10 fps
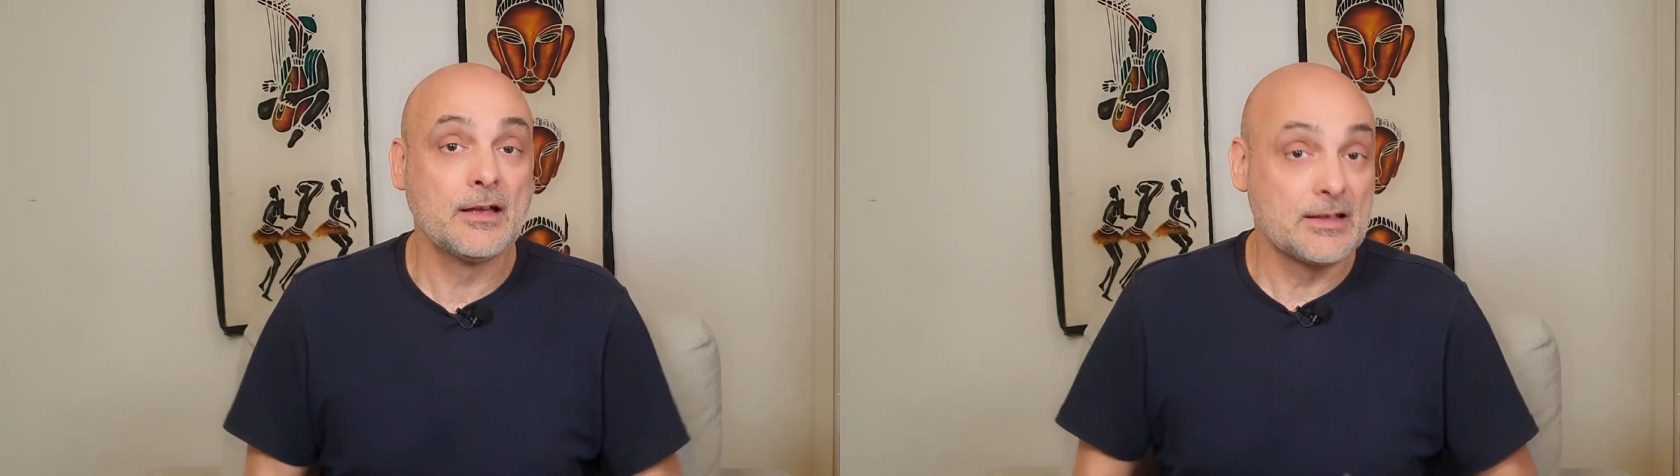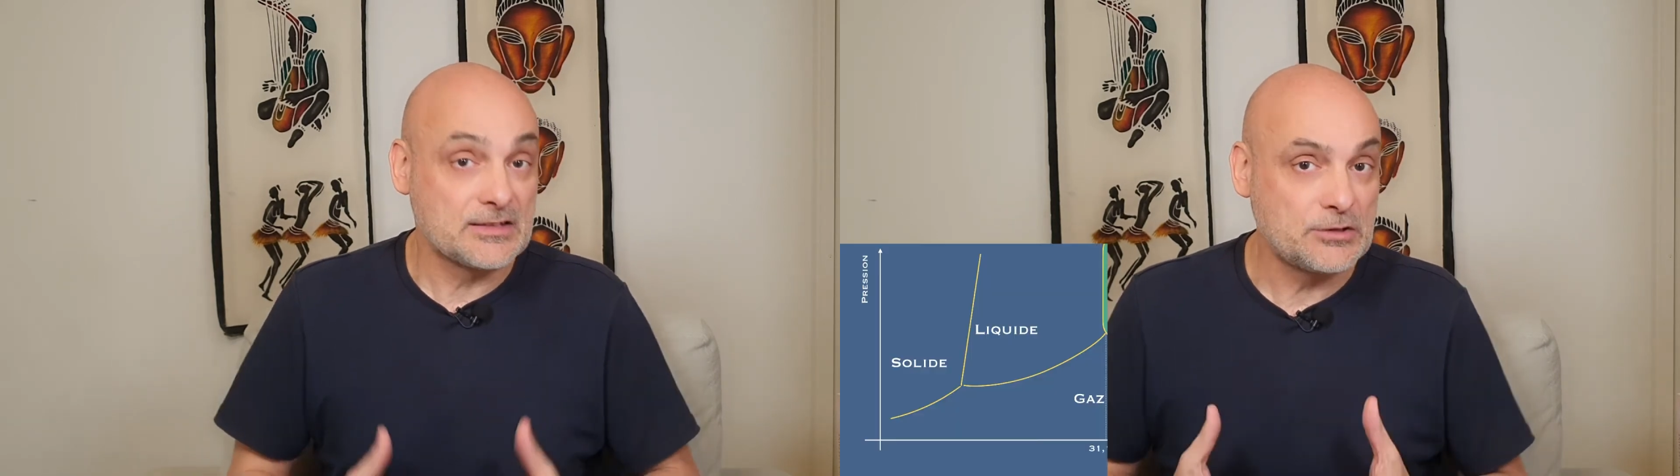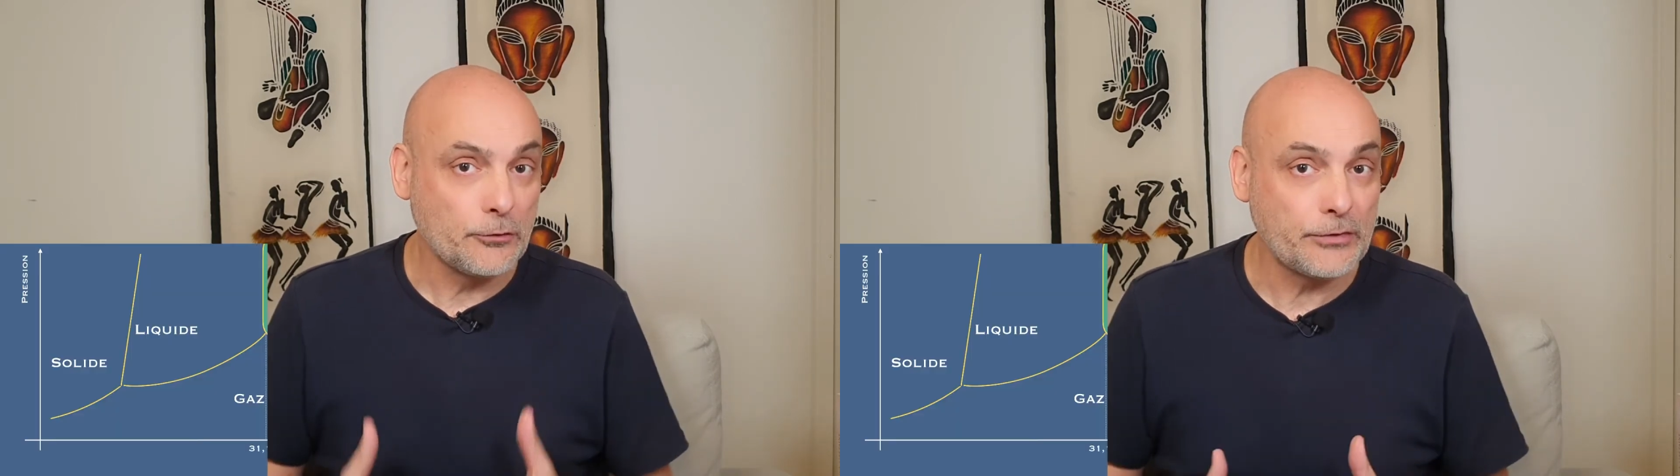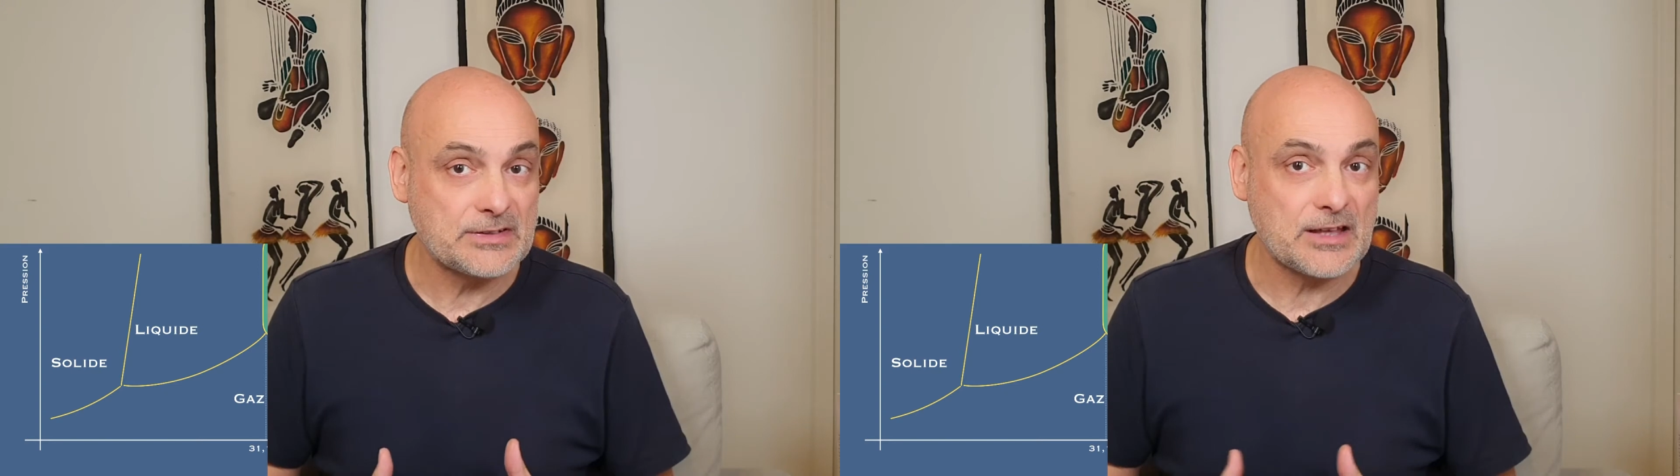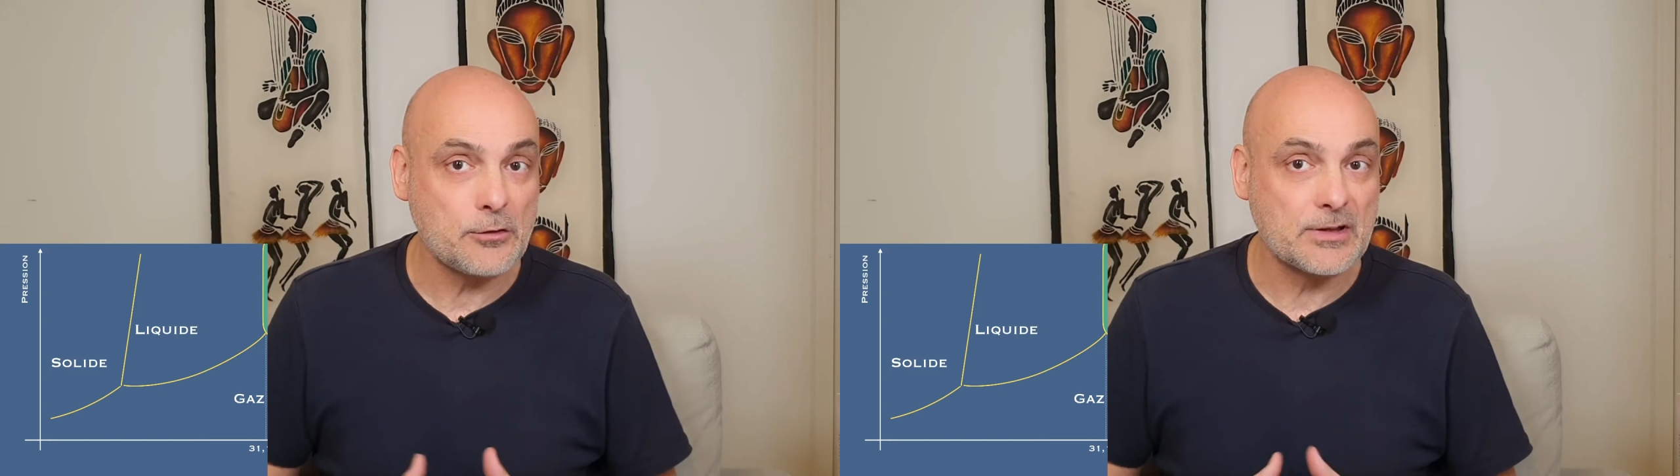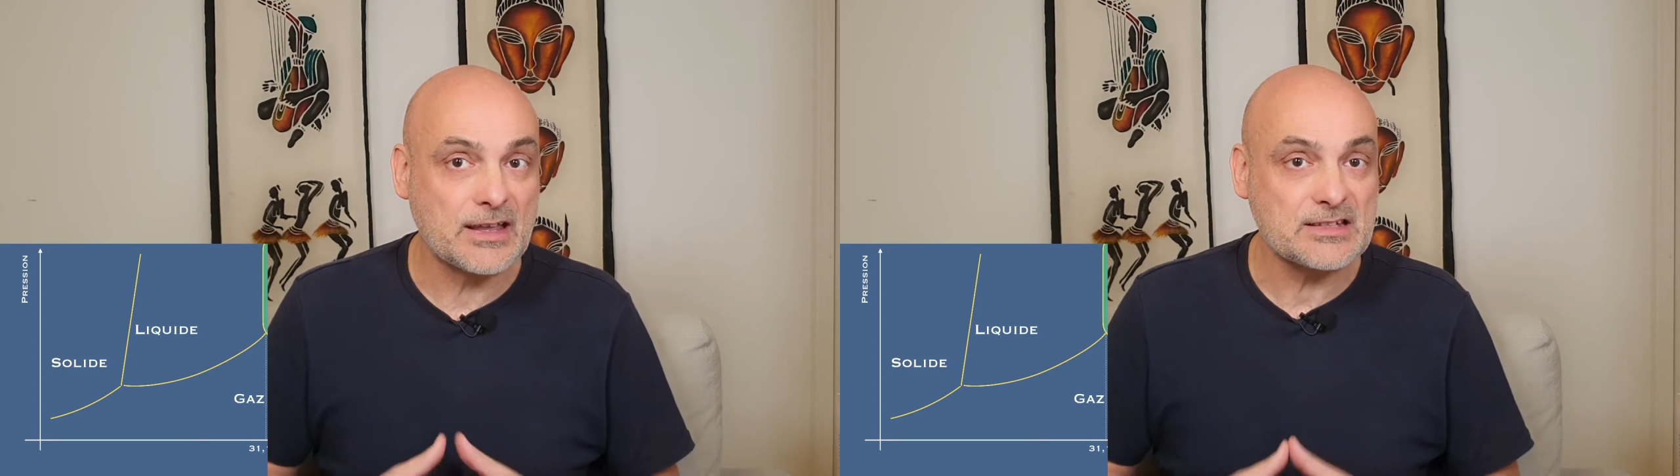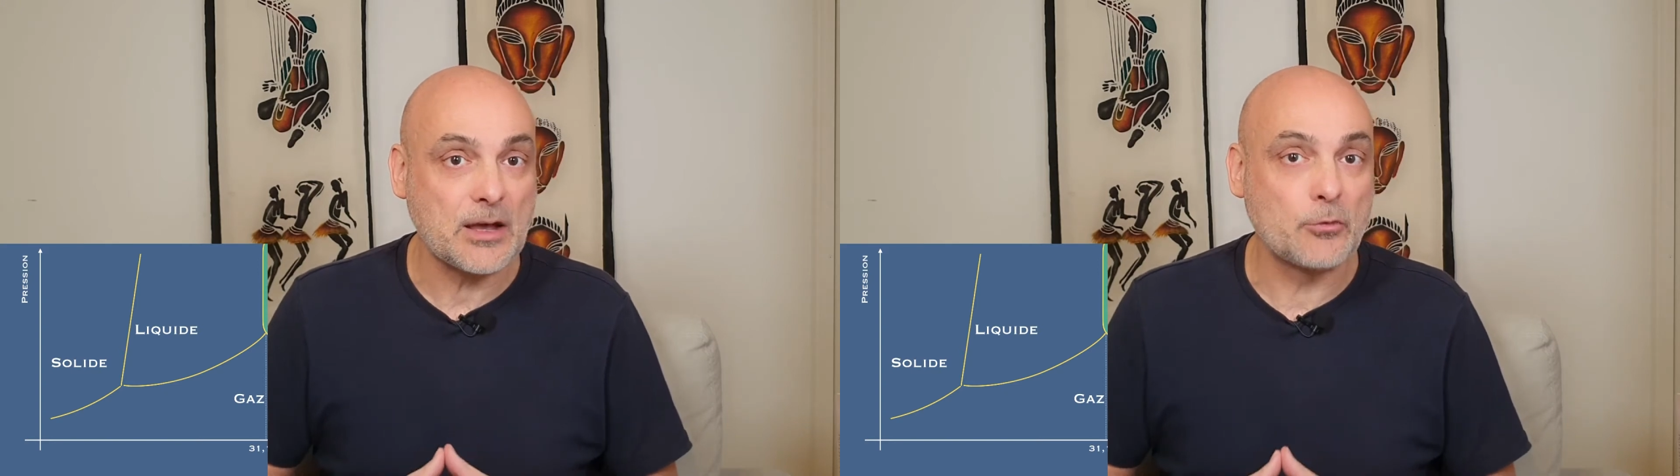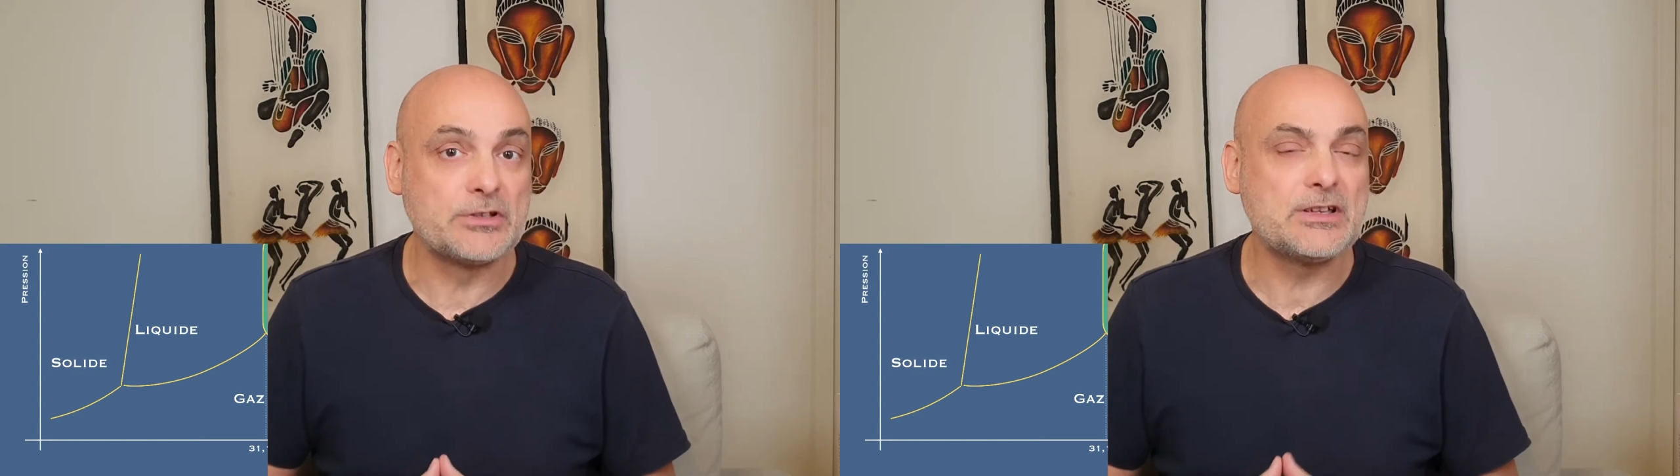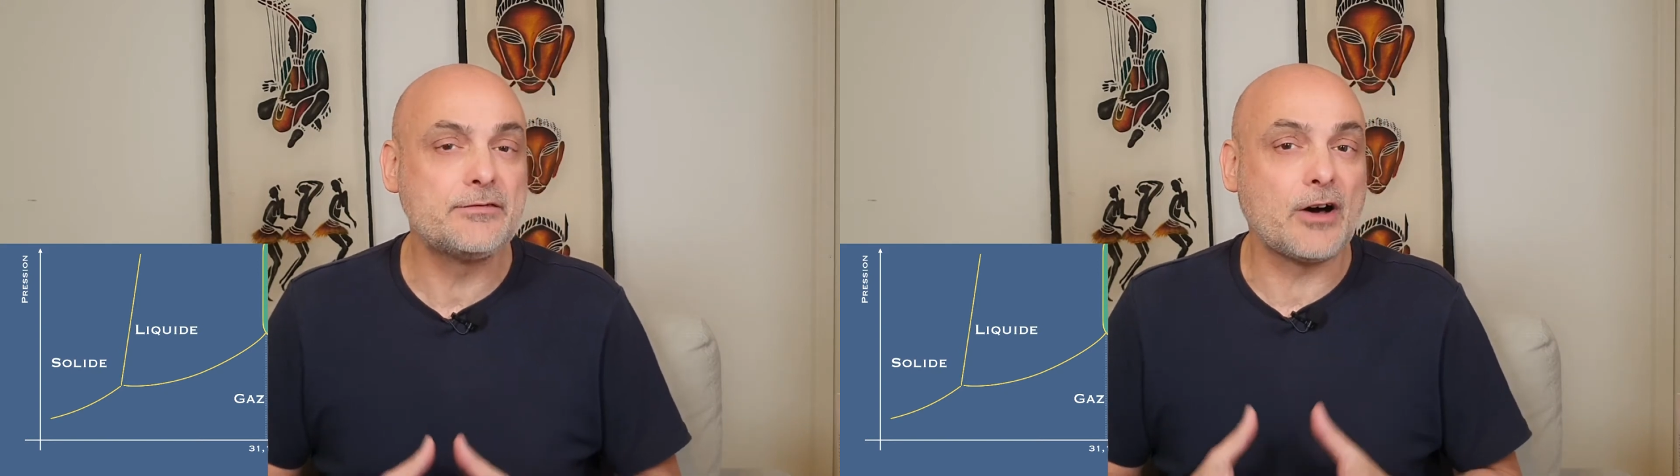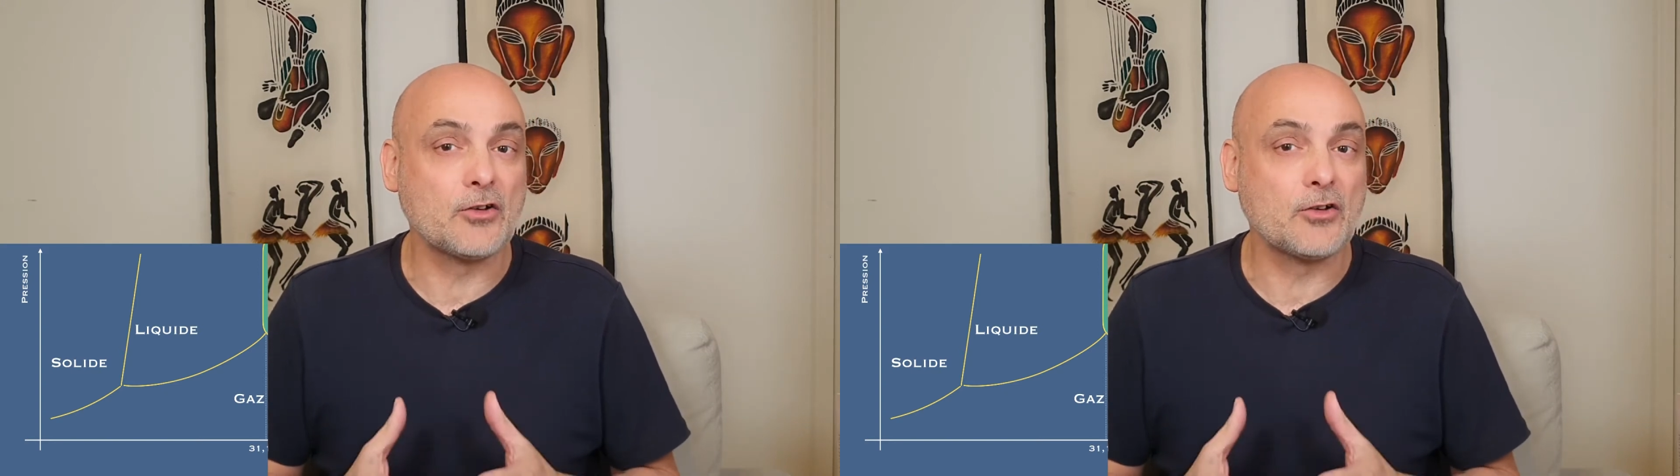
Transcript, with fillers: Si on fait ça, le gaz carbonique va